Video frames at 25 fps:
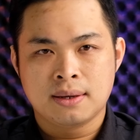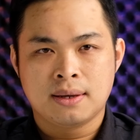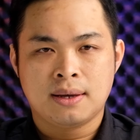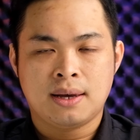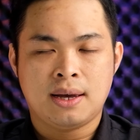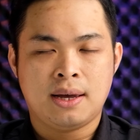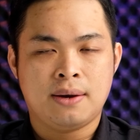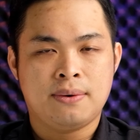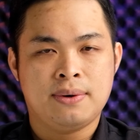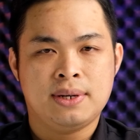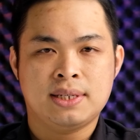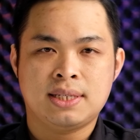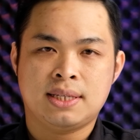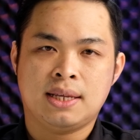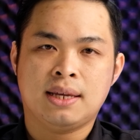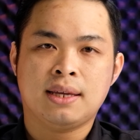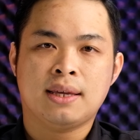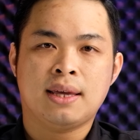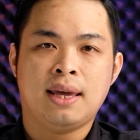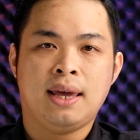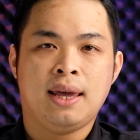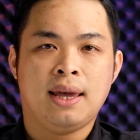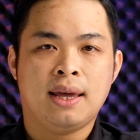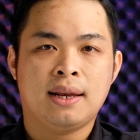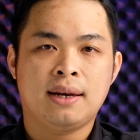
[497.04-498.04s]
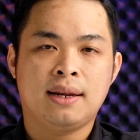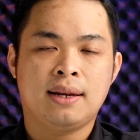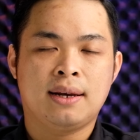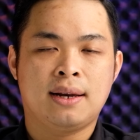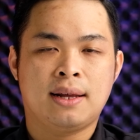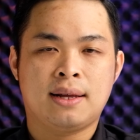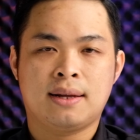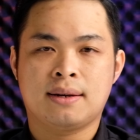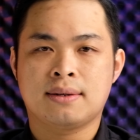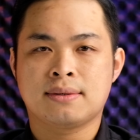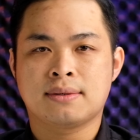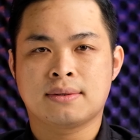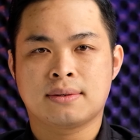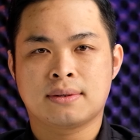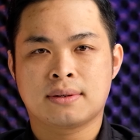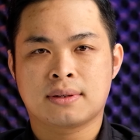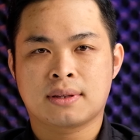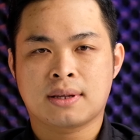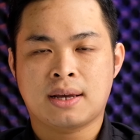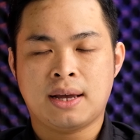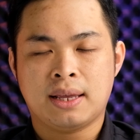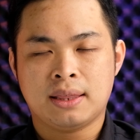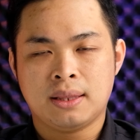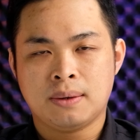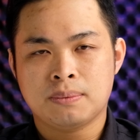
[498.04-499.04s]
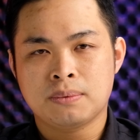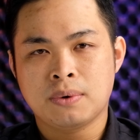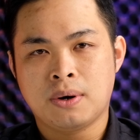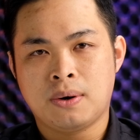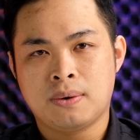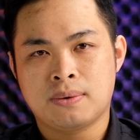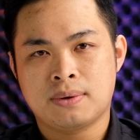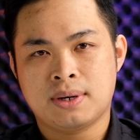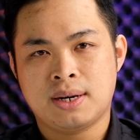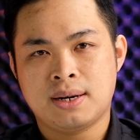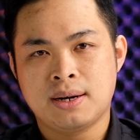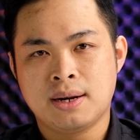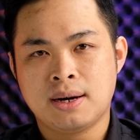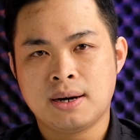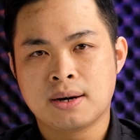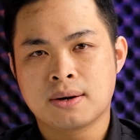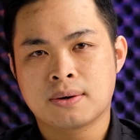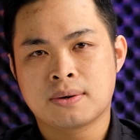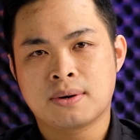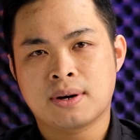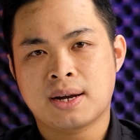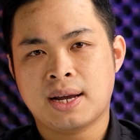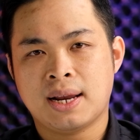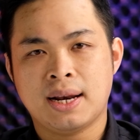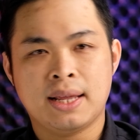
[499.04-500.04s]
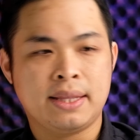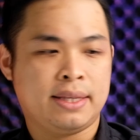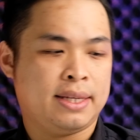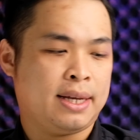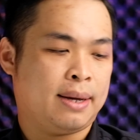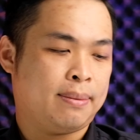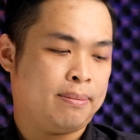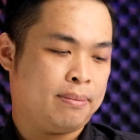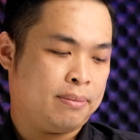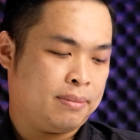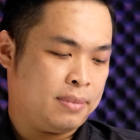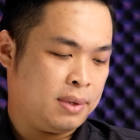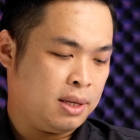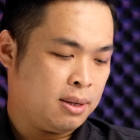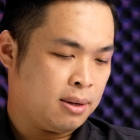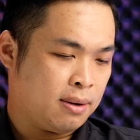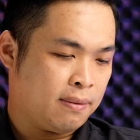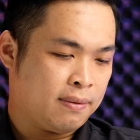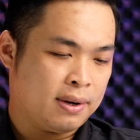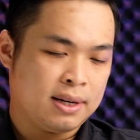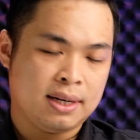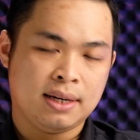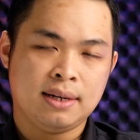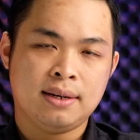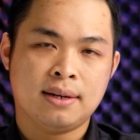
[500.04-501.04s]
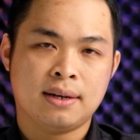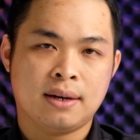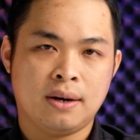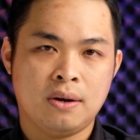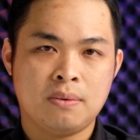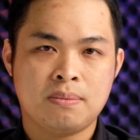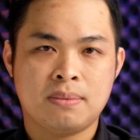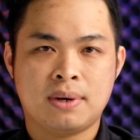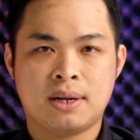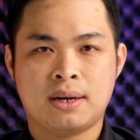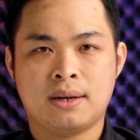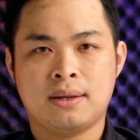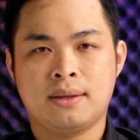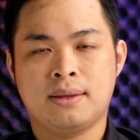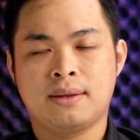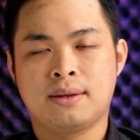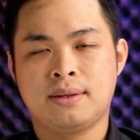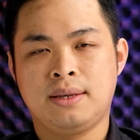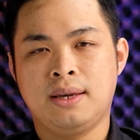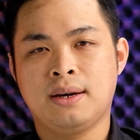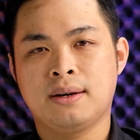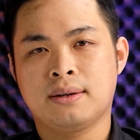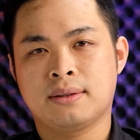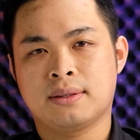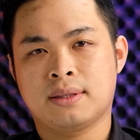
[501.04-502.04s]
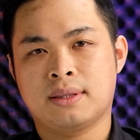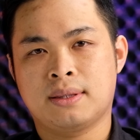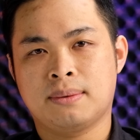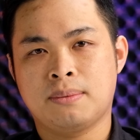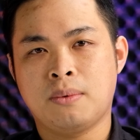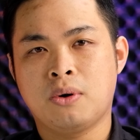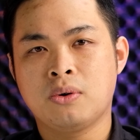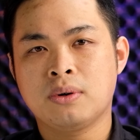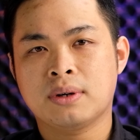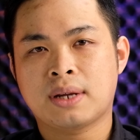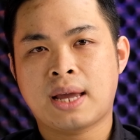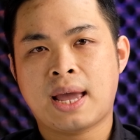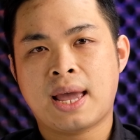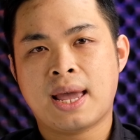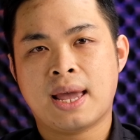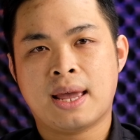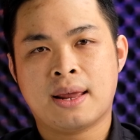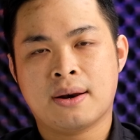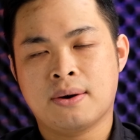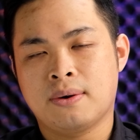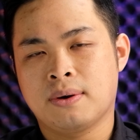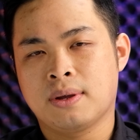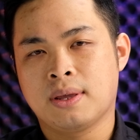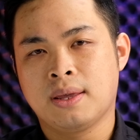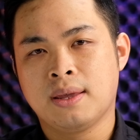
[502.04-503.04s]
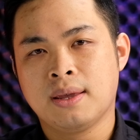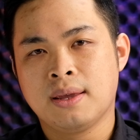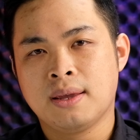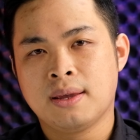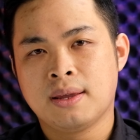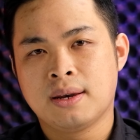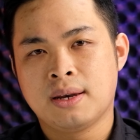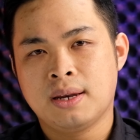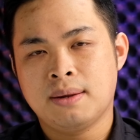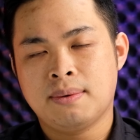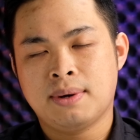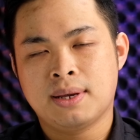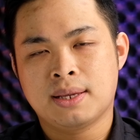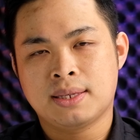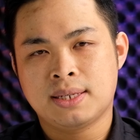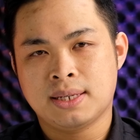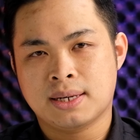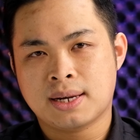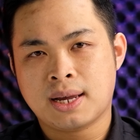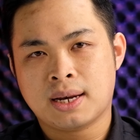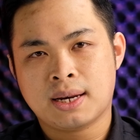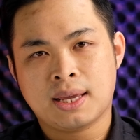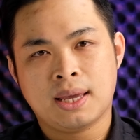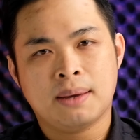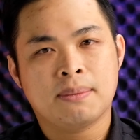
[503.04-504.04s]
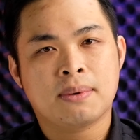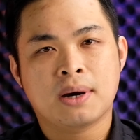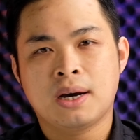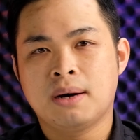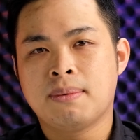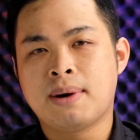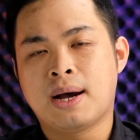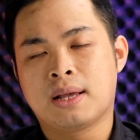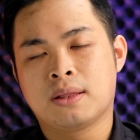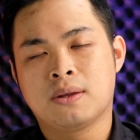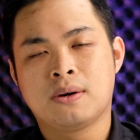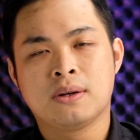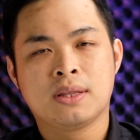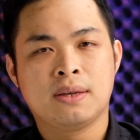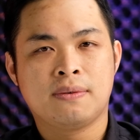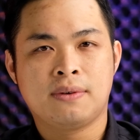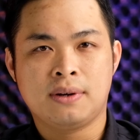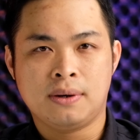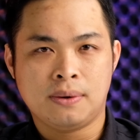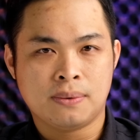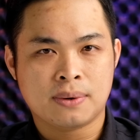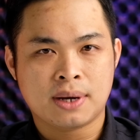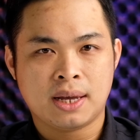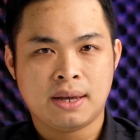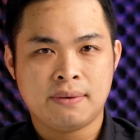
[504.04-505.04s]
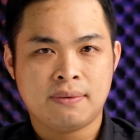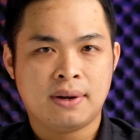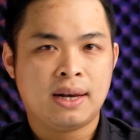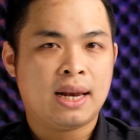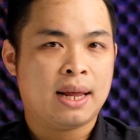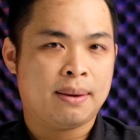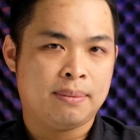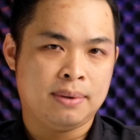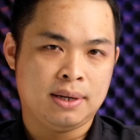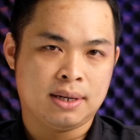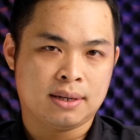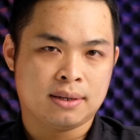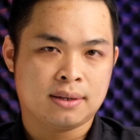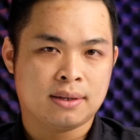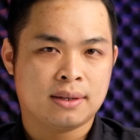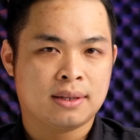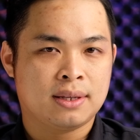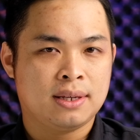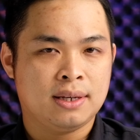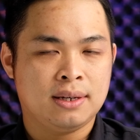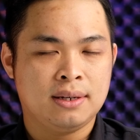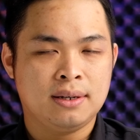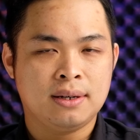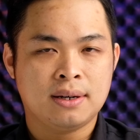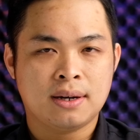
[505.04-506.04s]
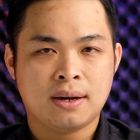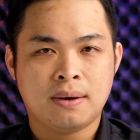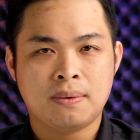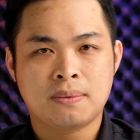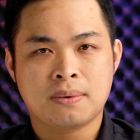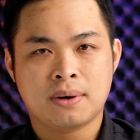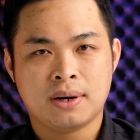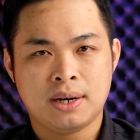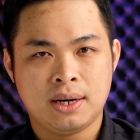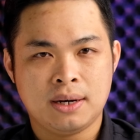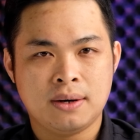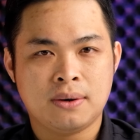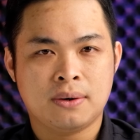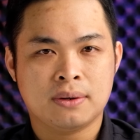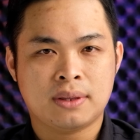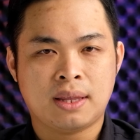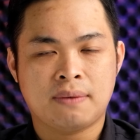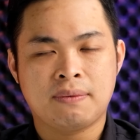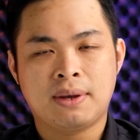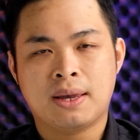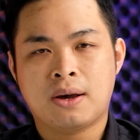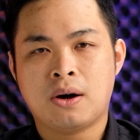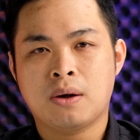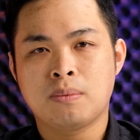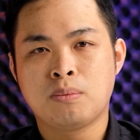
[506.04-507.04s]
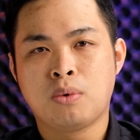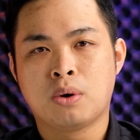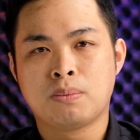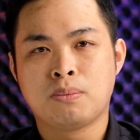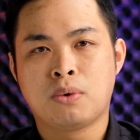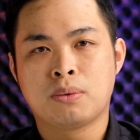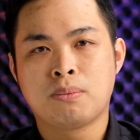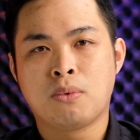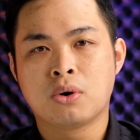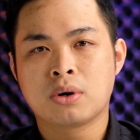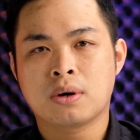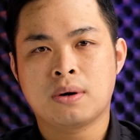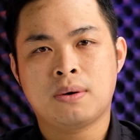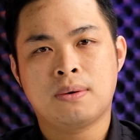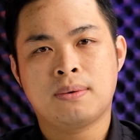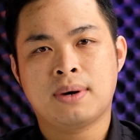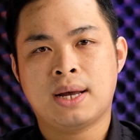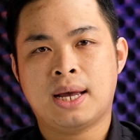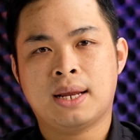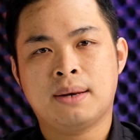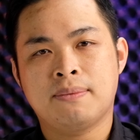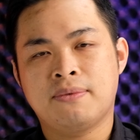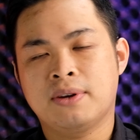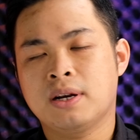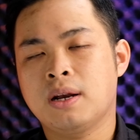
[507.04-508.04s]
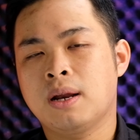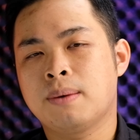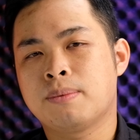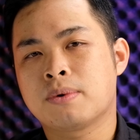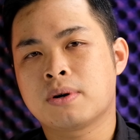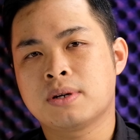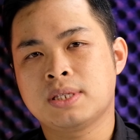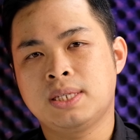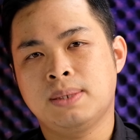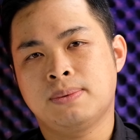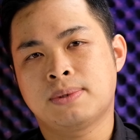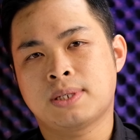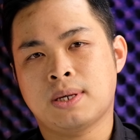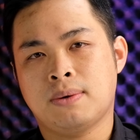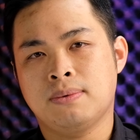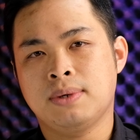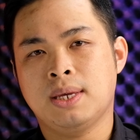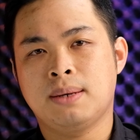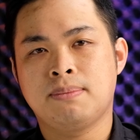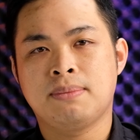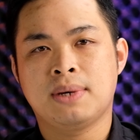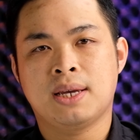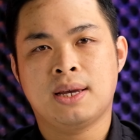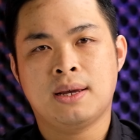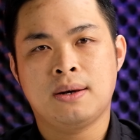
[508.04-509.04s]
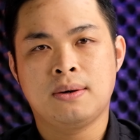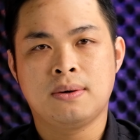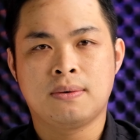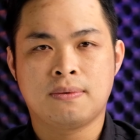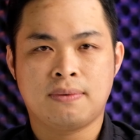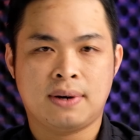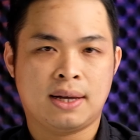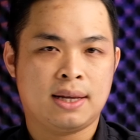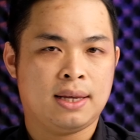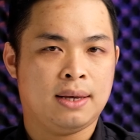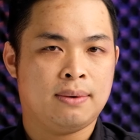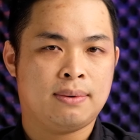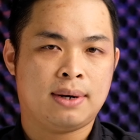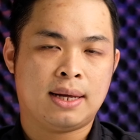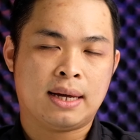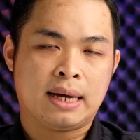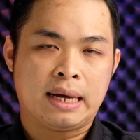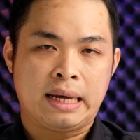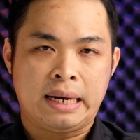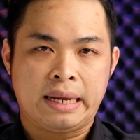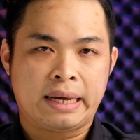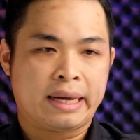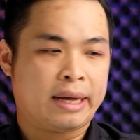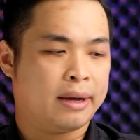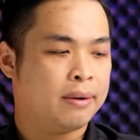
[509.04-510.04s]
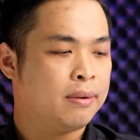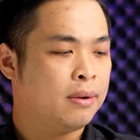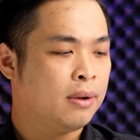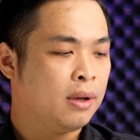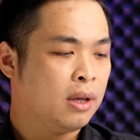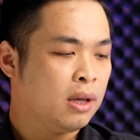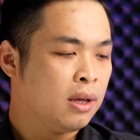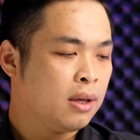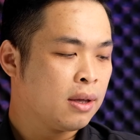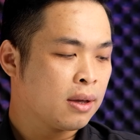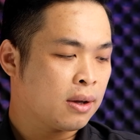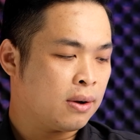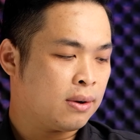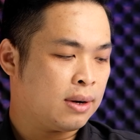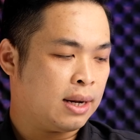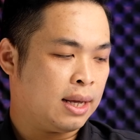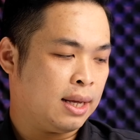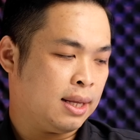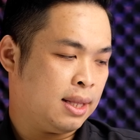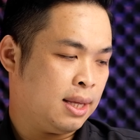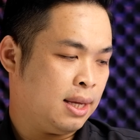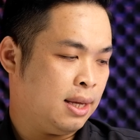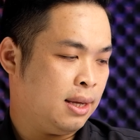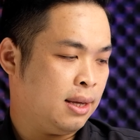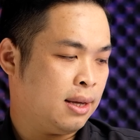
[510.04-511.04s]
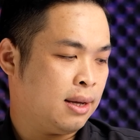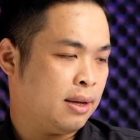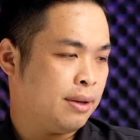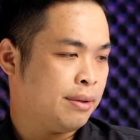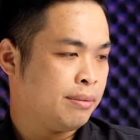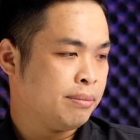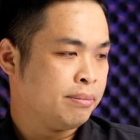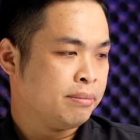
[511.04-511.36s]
Iris Xe nên là cái tốc độ render của nó khá là chậm nhưng mà vẫn lúc mà dựng 4K rồi nếu mà chỉ cắt ghép cơ bản thôi thì vẫn ok vẫn làm được chứ không có đến nỗi tại vì con 1140H vẫn là một con chip 6 nhân 12 luồng và hiệu năng khá là cao con này thì à,